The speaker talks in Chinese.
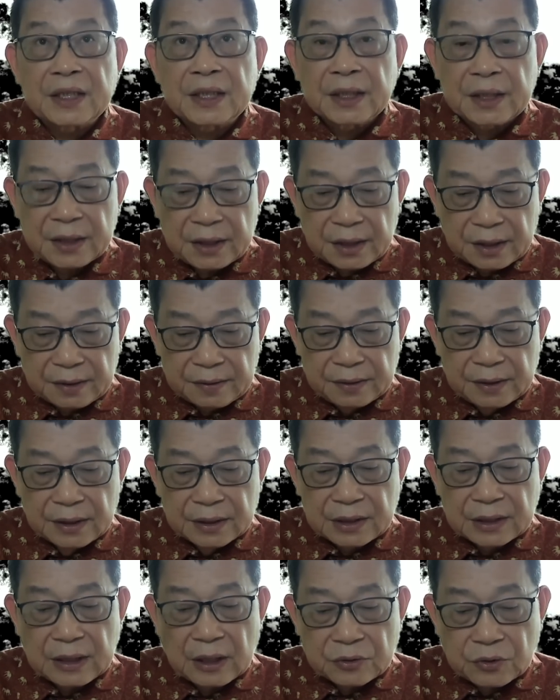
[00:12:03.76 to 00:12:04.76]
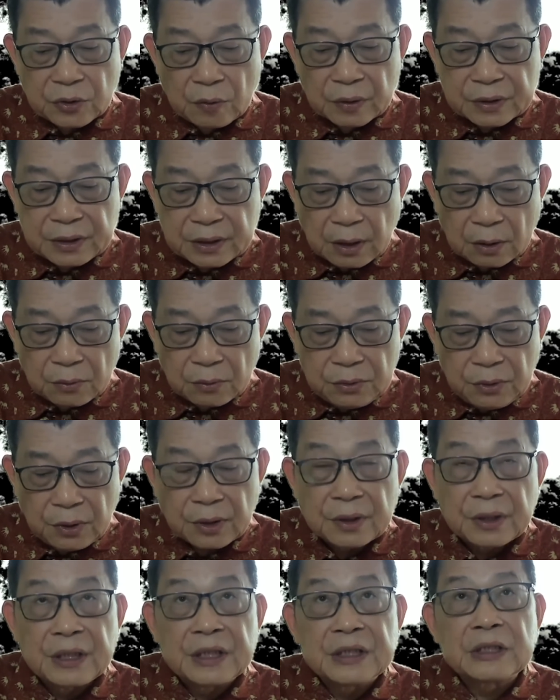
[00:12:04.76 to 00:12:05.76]
一和，只要中国奏
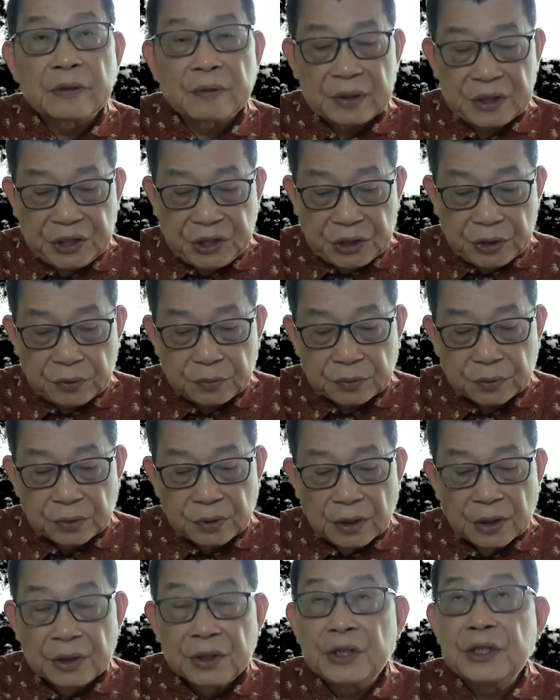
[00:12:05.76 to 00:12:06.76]
乐，你就会起舞，